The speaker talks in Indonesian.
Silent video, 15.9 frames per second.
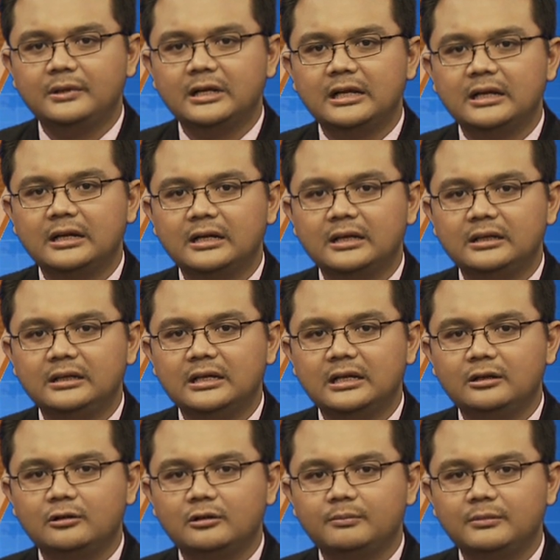larangan dan
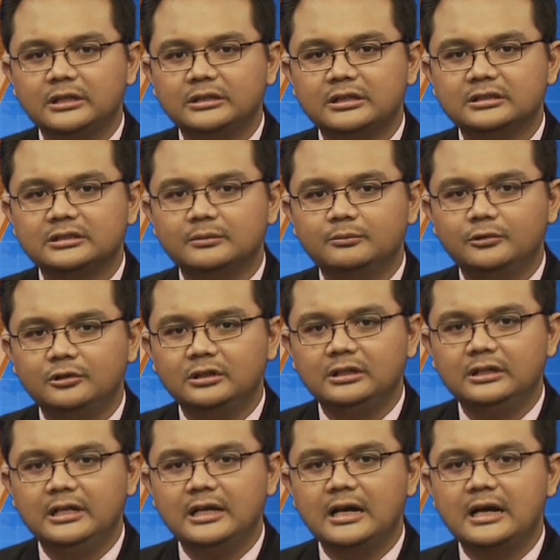norma tersebut
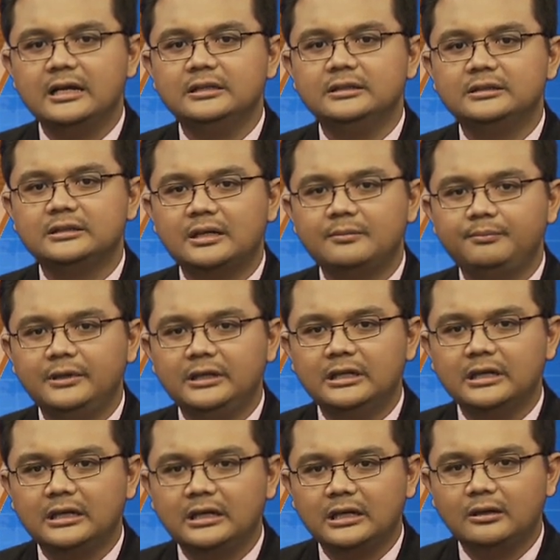diancam
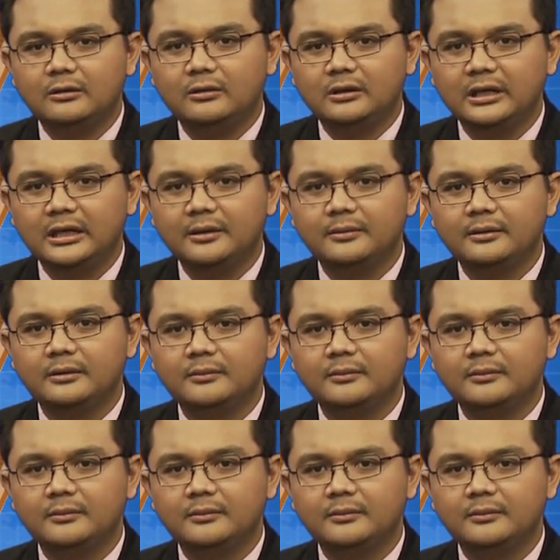pidana oleh